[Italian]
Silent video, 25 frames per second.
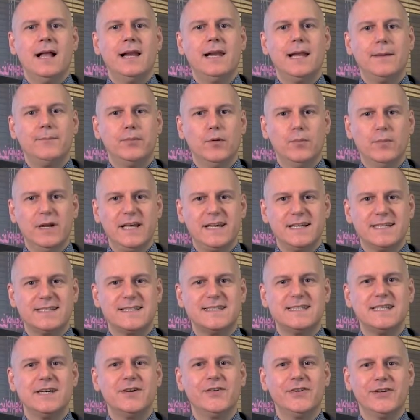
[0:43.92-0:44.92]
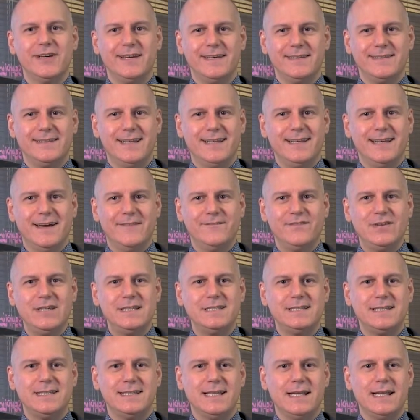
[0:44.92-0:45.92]
la pubblicazione degli
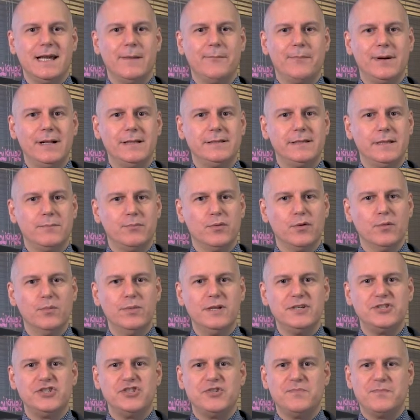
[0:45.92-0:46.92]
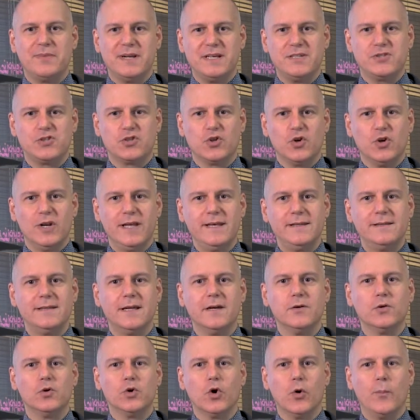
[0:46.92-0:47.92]
avvisi degli appalti pubblici presso
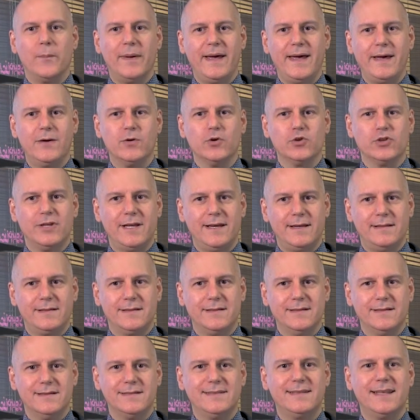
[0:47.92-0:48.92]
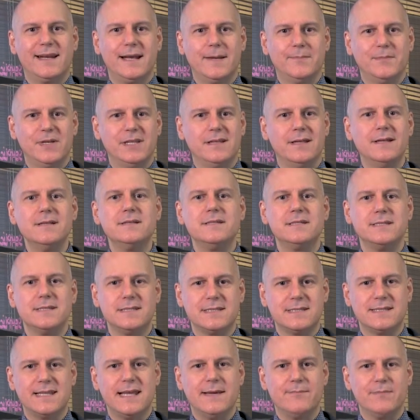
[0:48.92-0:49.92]
l'ente europeo TED tramite il
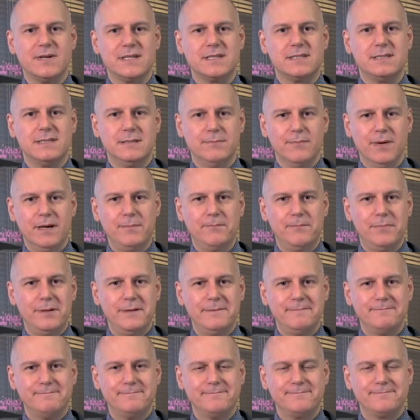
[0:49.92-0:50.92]
sistema SIMAP,